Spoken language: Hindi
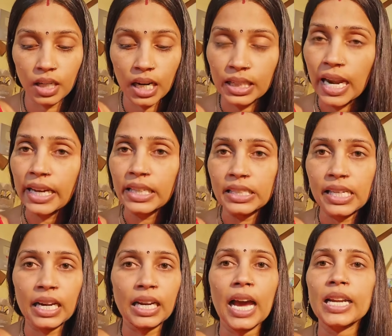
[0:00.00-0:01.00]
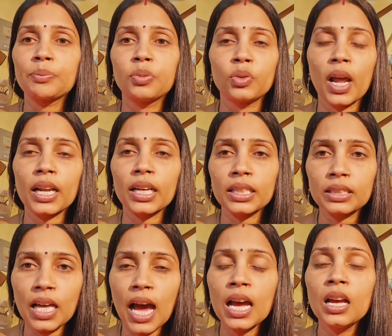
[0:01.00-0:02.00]
घटना की जानकारी पूरा नहीं
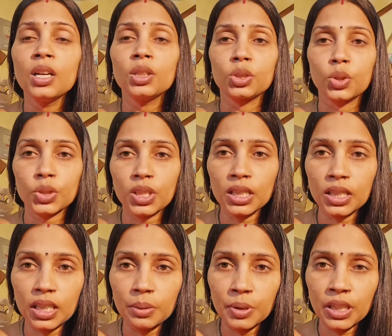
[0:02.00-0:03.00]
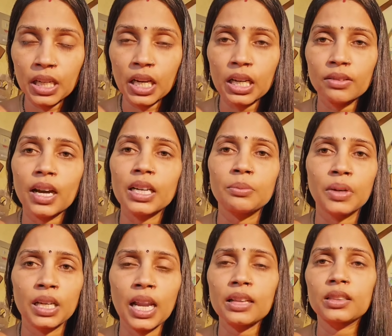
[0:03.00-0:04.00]
था जो संत कबीर नगर वाली
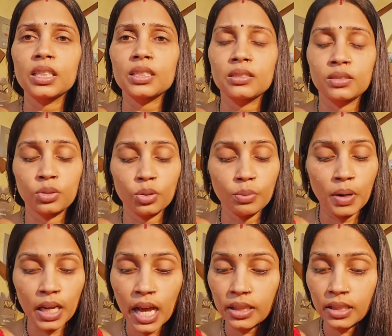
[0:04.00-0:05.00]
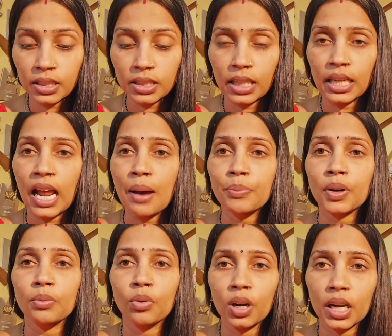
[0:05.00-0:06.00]
महिला थी जो महिला अध्यक्ष के नाम
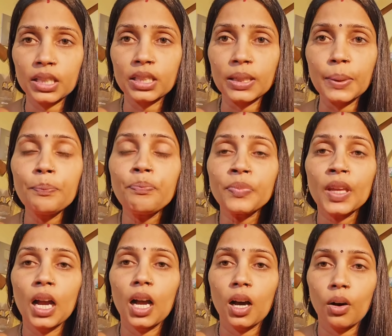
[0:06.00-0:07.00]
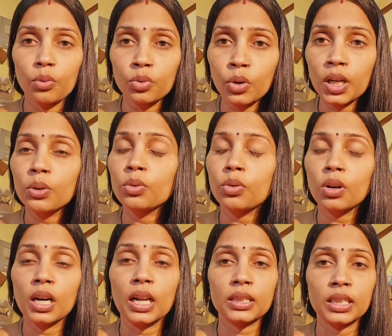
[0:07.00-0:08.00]
पर बोल रही थी उन्होंने उनको
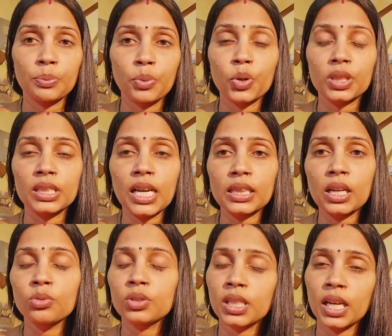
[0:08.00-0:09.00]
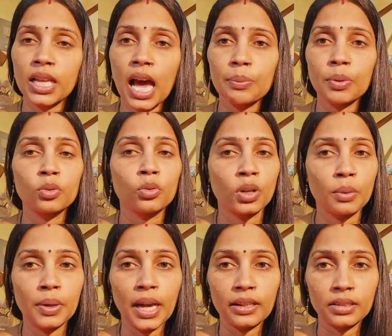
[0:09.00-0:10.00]
गलत रिपोर्ट दिया था उसके आधार पर उन्होंने
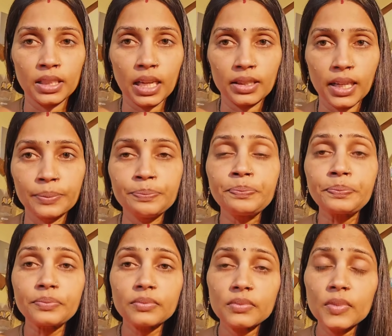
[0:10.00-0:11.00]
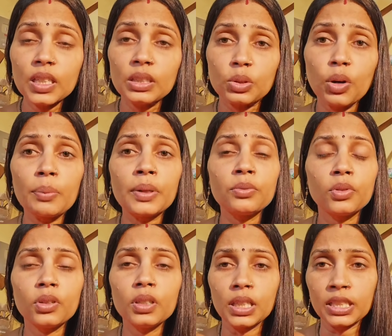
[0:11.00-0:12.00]
बयान दिया था तो अभी
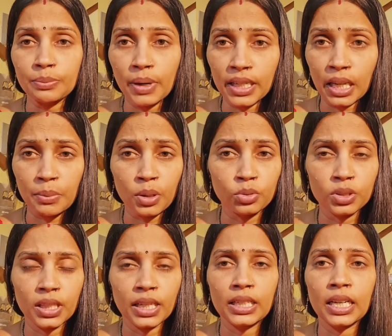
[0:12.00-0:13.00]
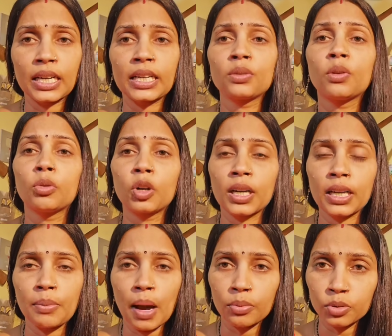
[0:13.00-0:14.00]
वो इस मैटर में कुछ नहीं करेंगी वो बोल रही
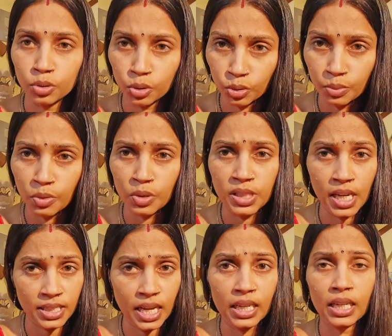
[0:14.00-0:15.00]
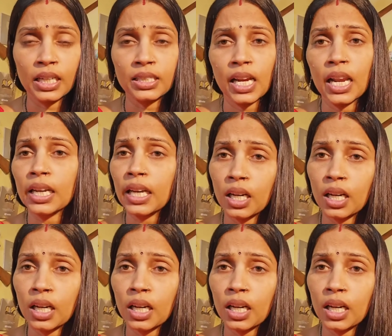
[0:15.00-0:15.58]
है बाबू जो तुमको जैसा अच्छा लगे